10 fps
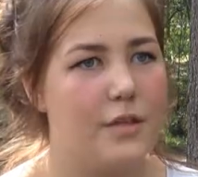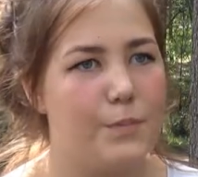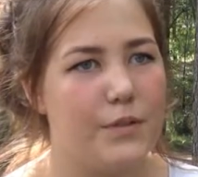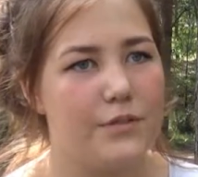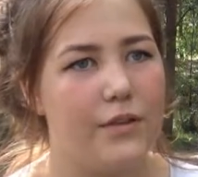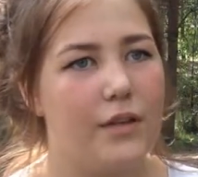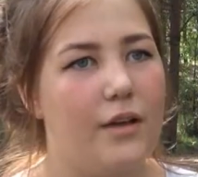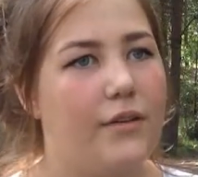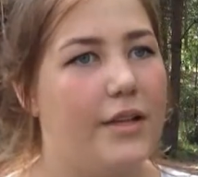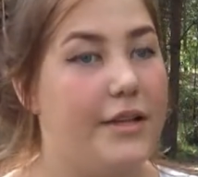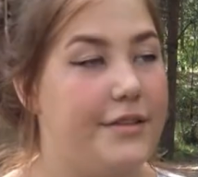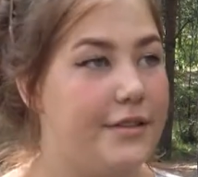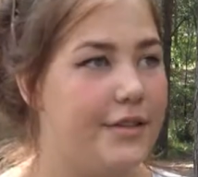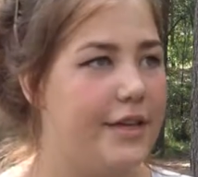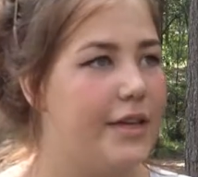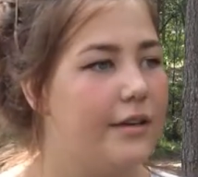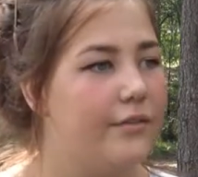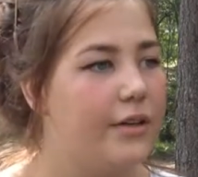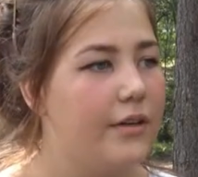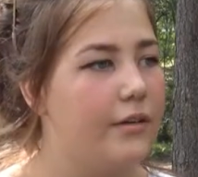позвала Валерия
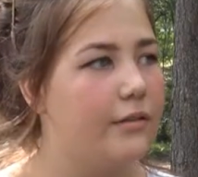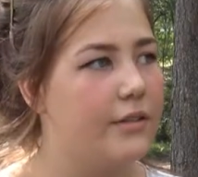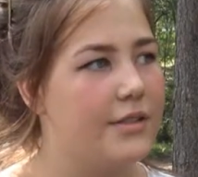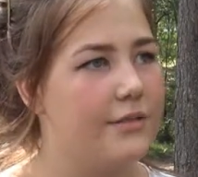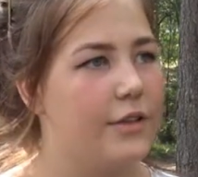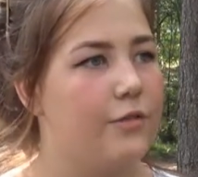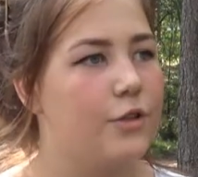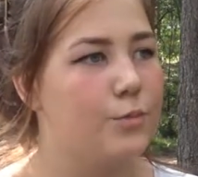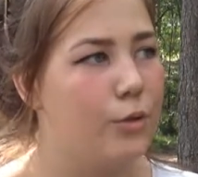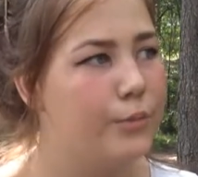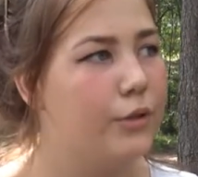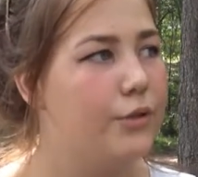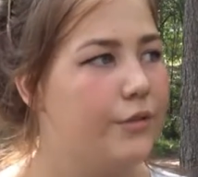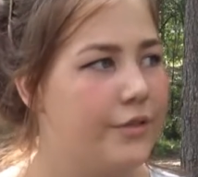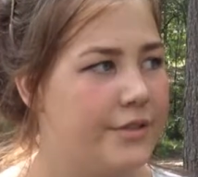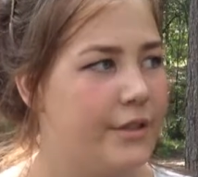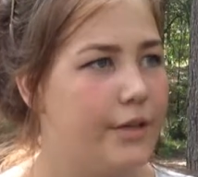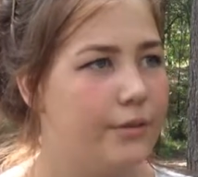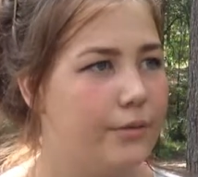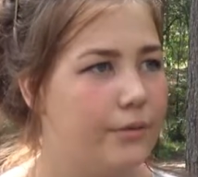Сергеевна танцевать флешмоб на универсиаду.